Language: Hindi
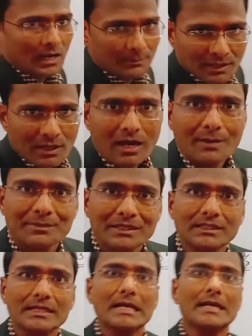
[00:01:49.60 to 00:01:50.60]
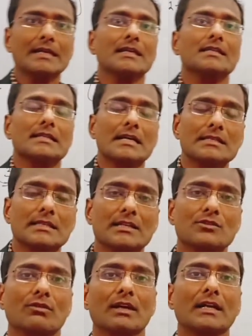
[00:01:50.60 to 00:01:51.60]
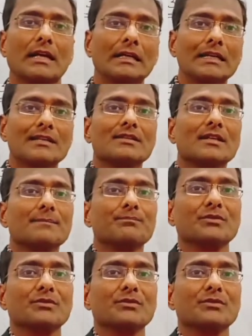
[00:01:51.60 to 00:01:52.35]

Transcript: हमने अपनी तैयारी के साथ साथ जो है कई ऐसे